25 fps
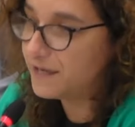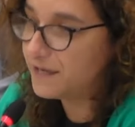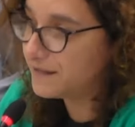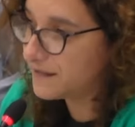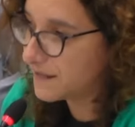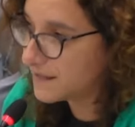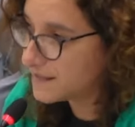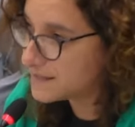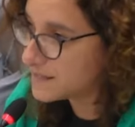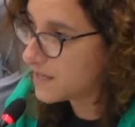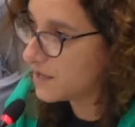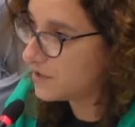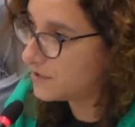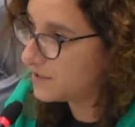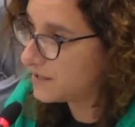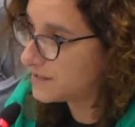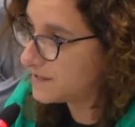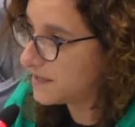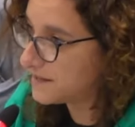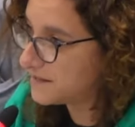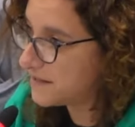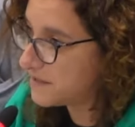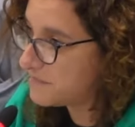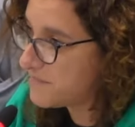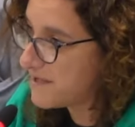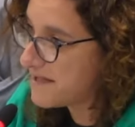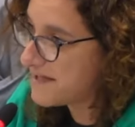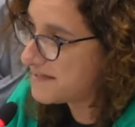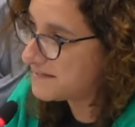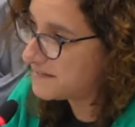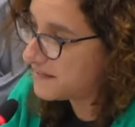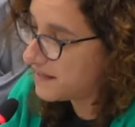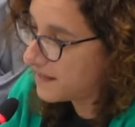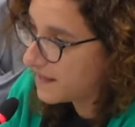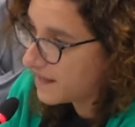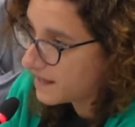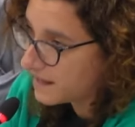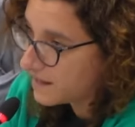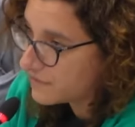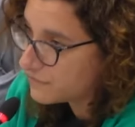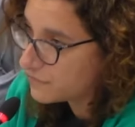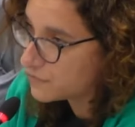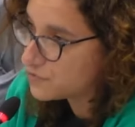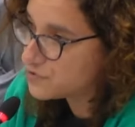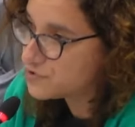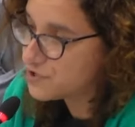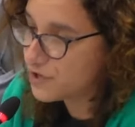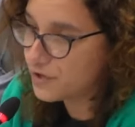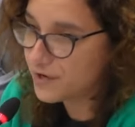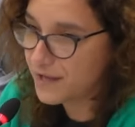han interesado en esta temática, que
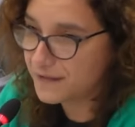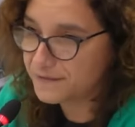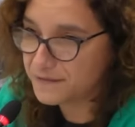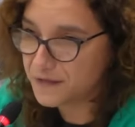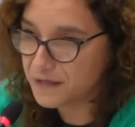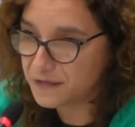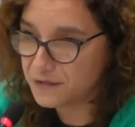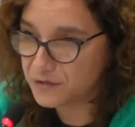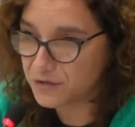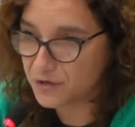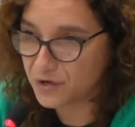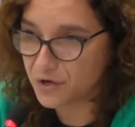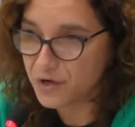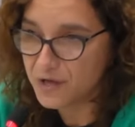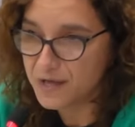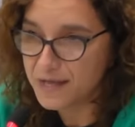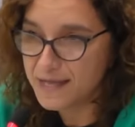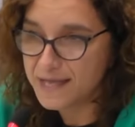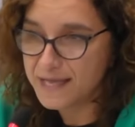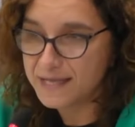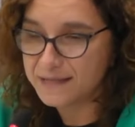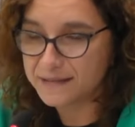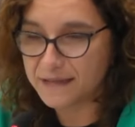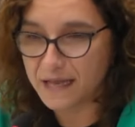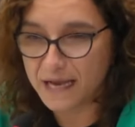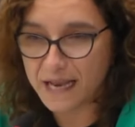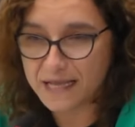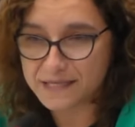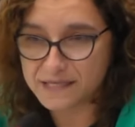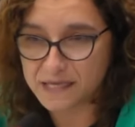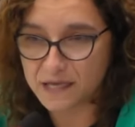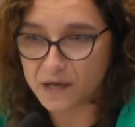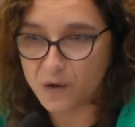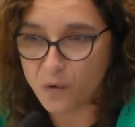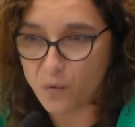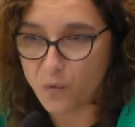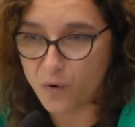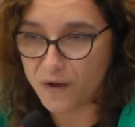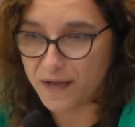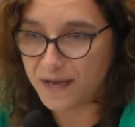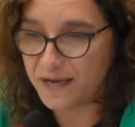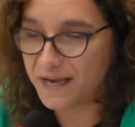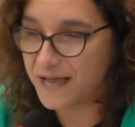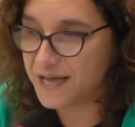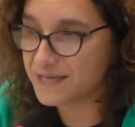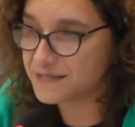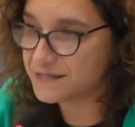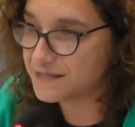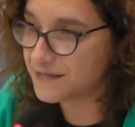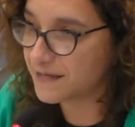funcionan dentro de las
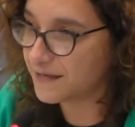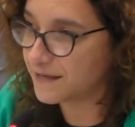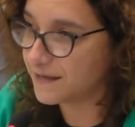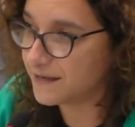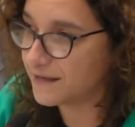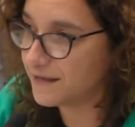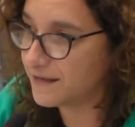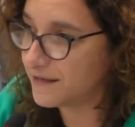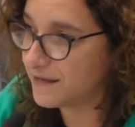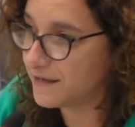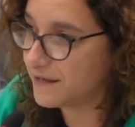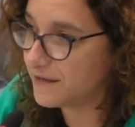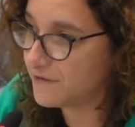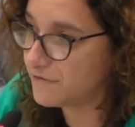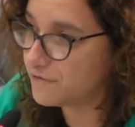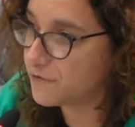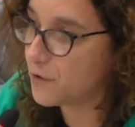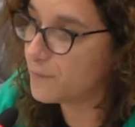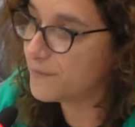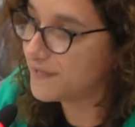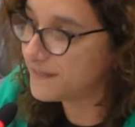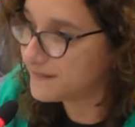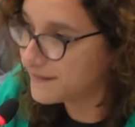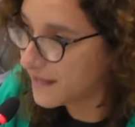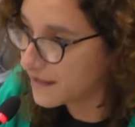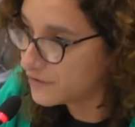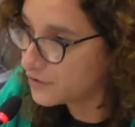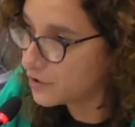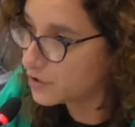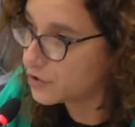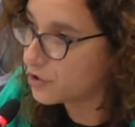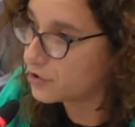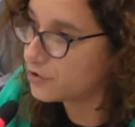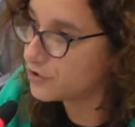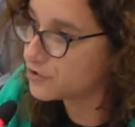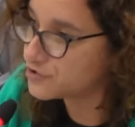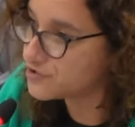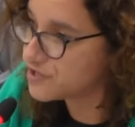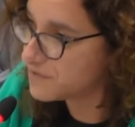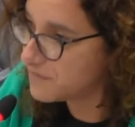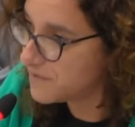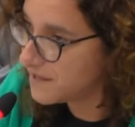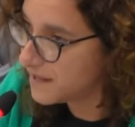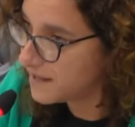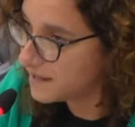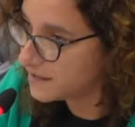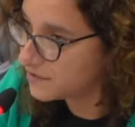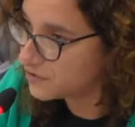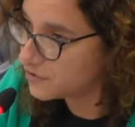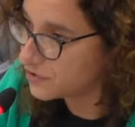escuelas, eh, fomentando el
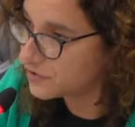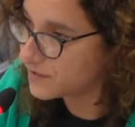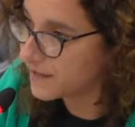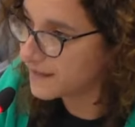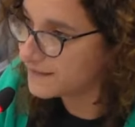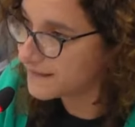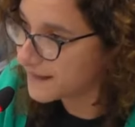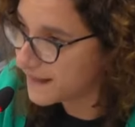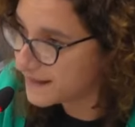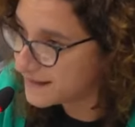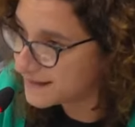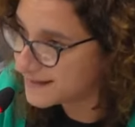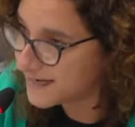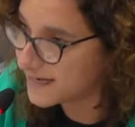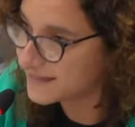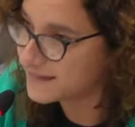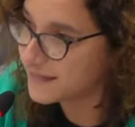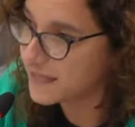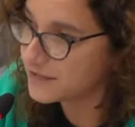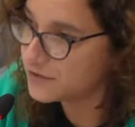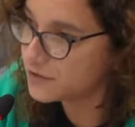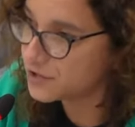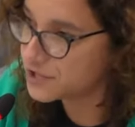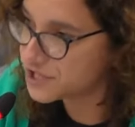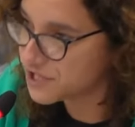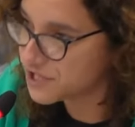conocimiento, tratando